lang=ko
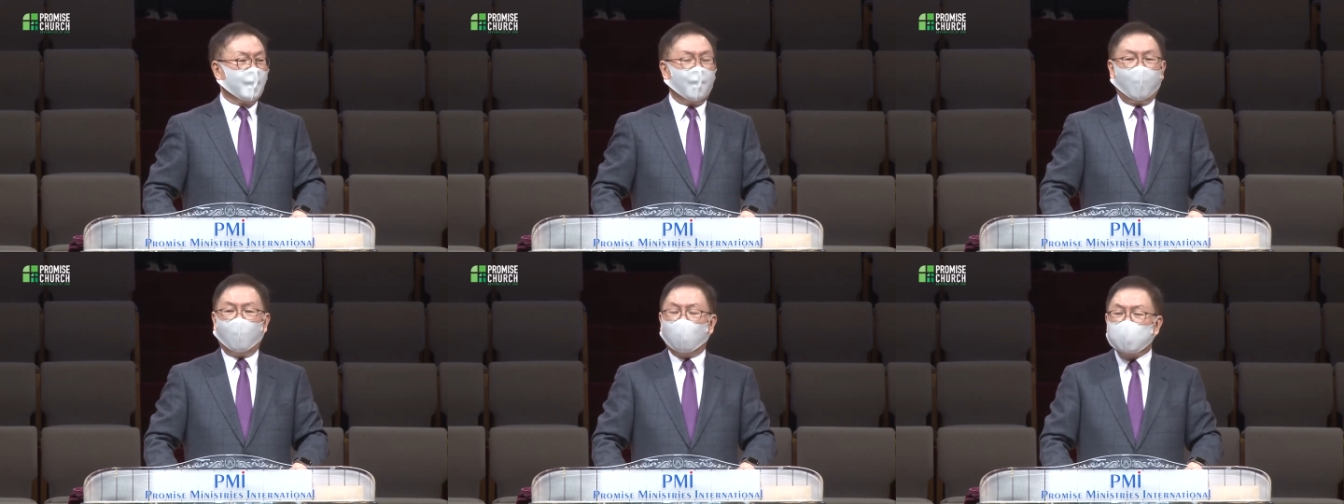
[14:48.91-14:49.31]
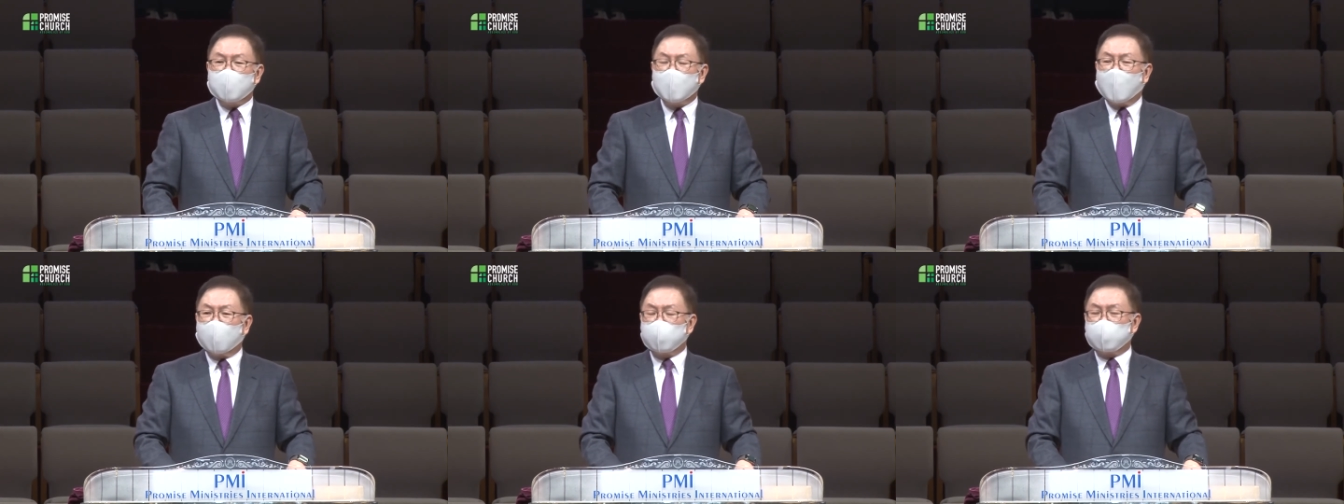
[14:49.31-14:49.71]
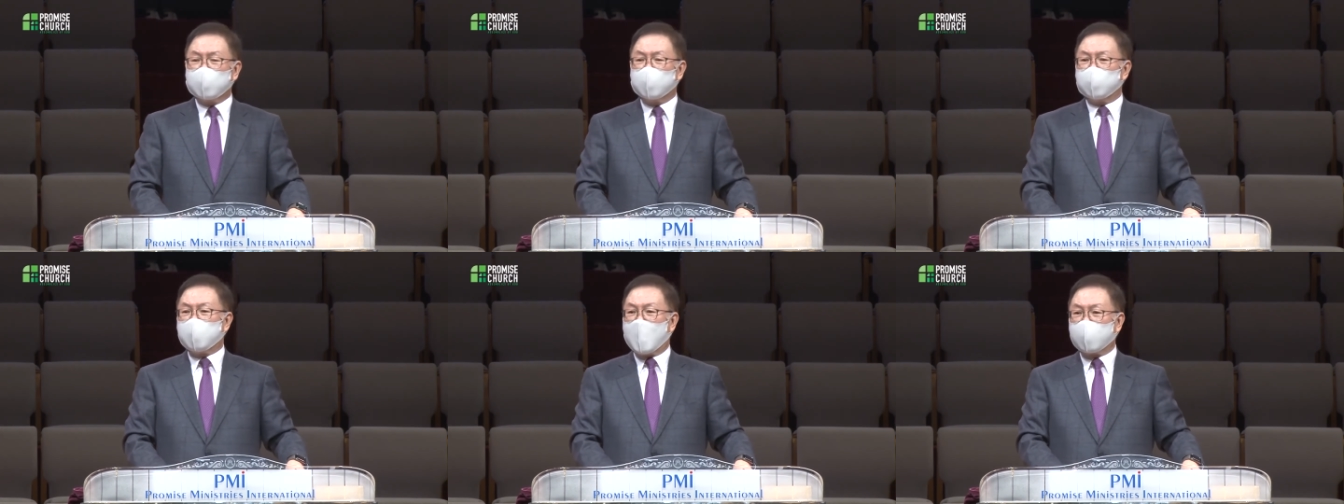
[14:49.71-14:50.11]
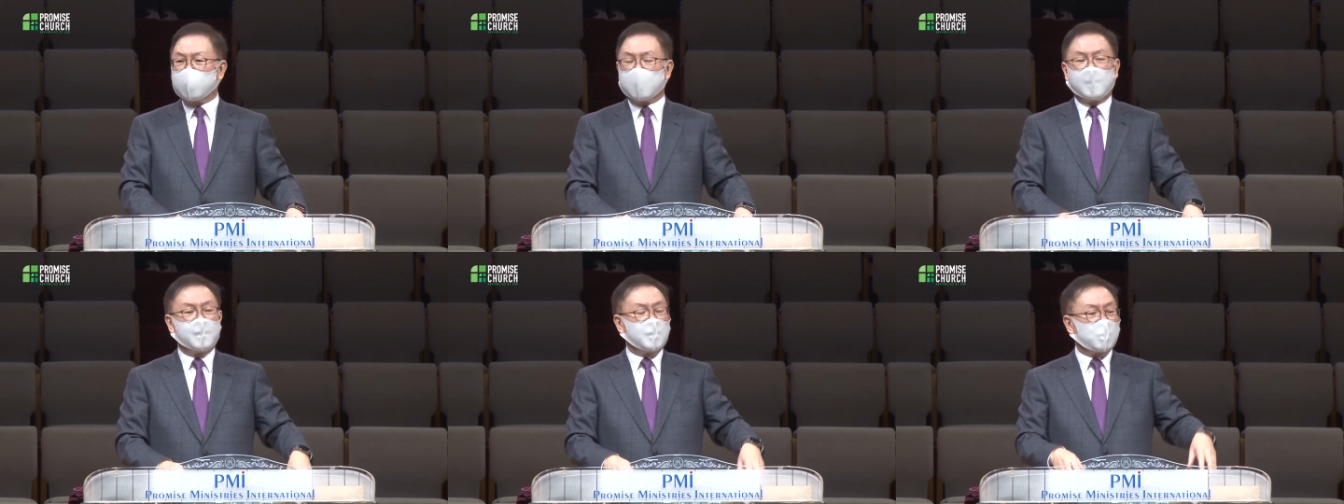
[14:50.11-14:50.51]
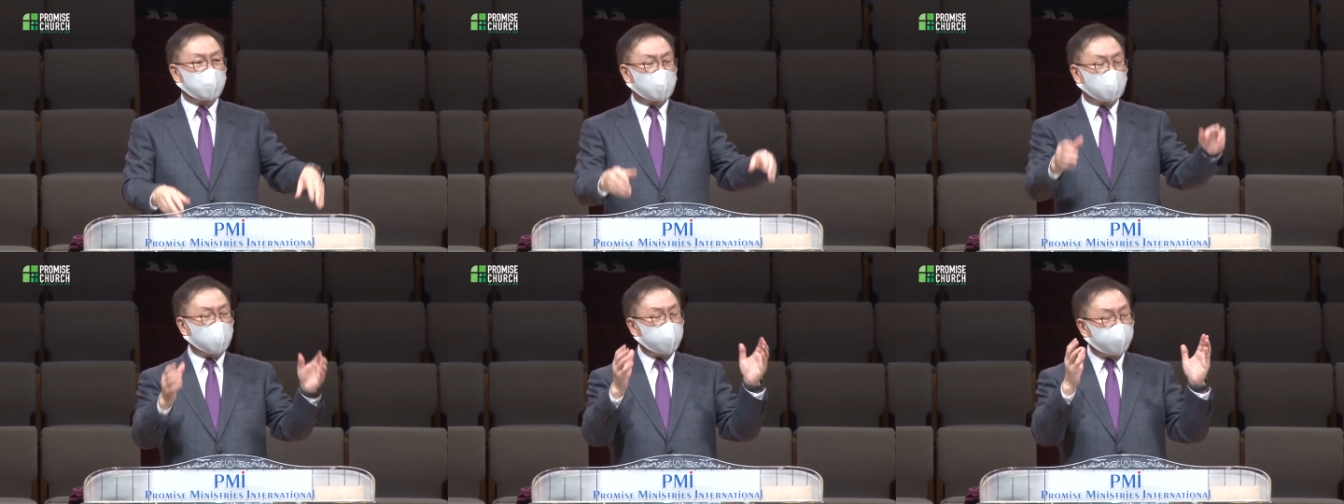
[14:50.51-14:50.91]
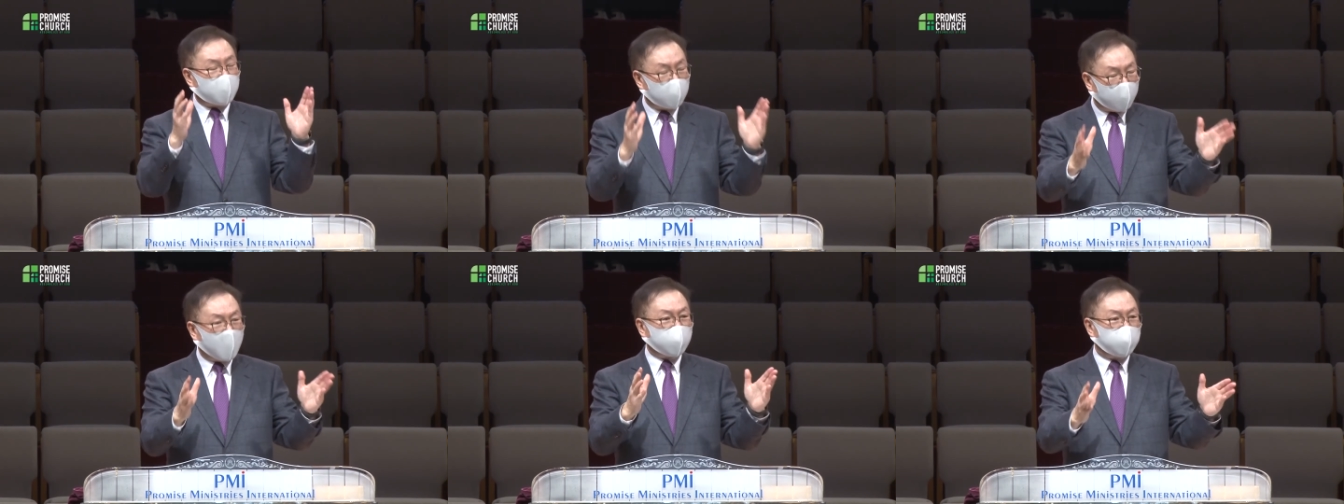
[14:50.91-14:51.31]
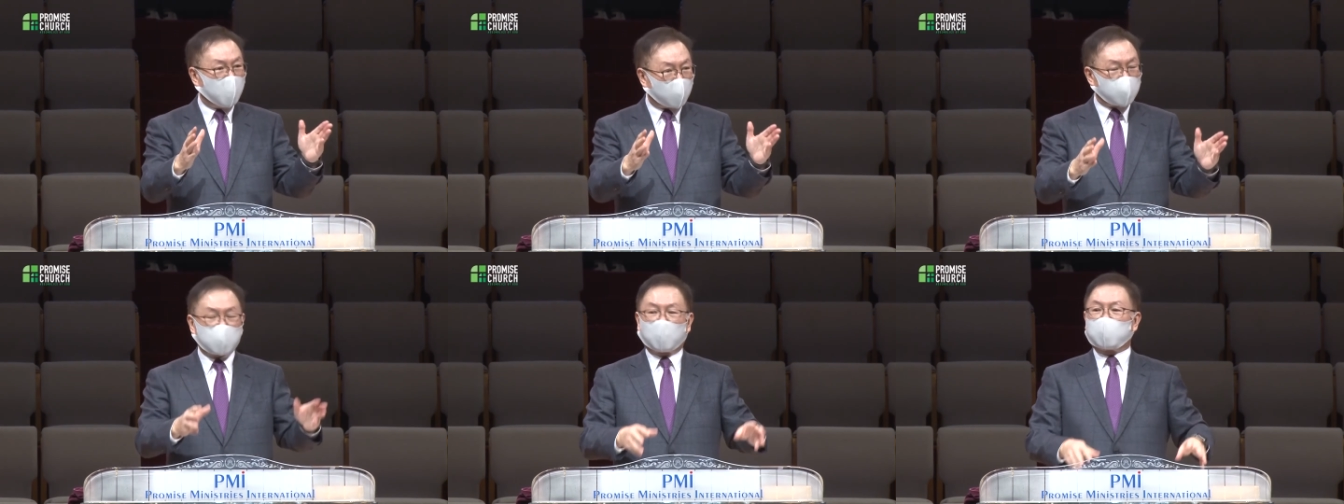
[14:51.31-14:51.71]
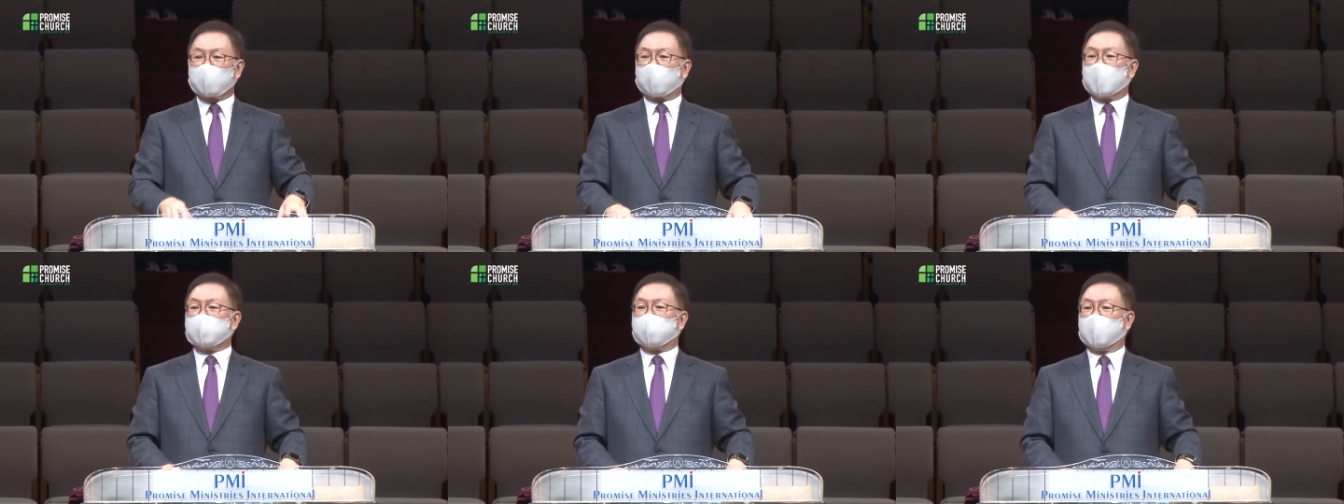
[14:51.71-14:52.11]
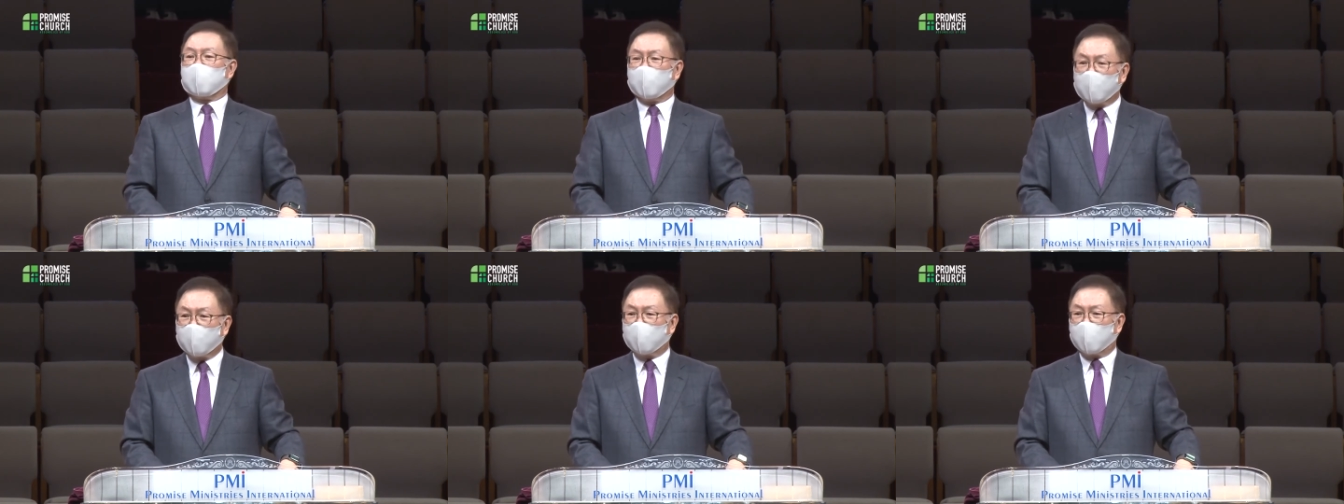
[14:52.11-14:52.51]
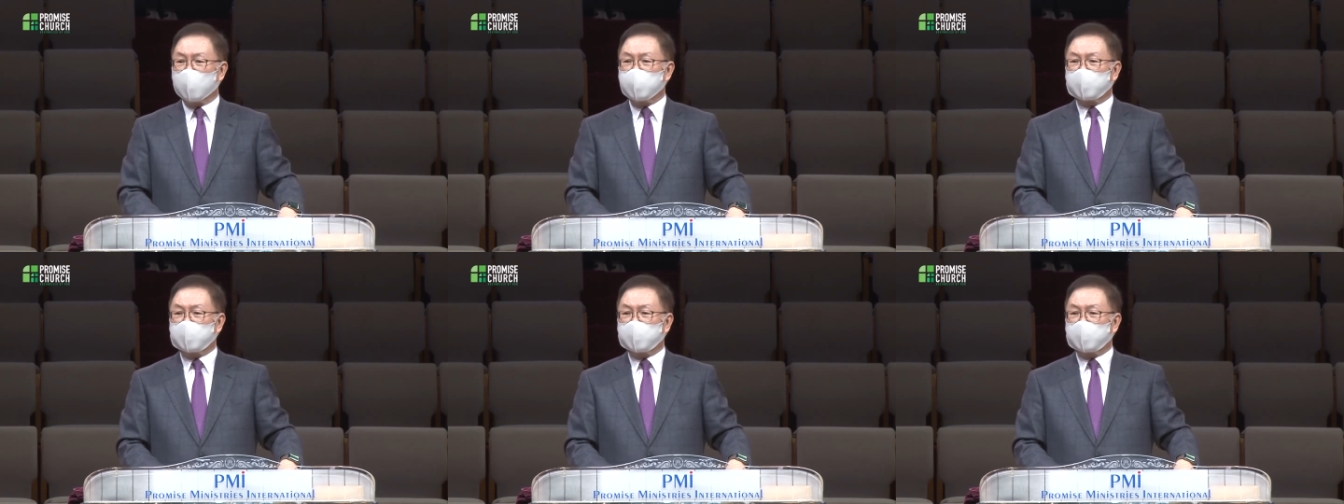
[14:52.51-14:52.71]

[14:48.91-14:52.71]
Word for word: 어린아이들만 12만 명 정도가 되고